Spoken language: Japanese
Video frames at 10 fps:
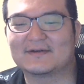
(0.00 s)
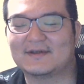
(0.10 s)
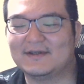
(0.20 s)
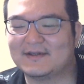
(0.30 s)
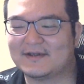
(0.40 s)

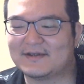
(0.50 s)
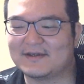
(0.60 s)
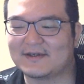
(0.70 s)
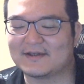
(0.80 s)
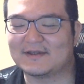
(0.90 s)

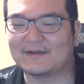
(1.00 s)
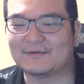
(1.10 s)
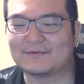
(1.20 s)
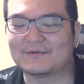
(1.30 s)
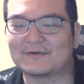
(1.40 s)
ケンタッキーが出て
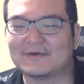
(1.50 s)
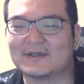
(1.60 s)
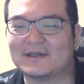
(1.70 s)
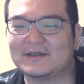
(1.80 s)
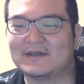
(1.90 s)
くるときは大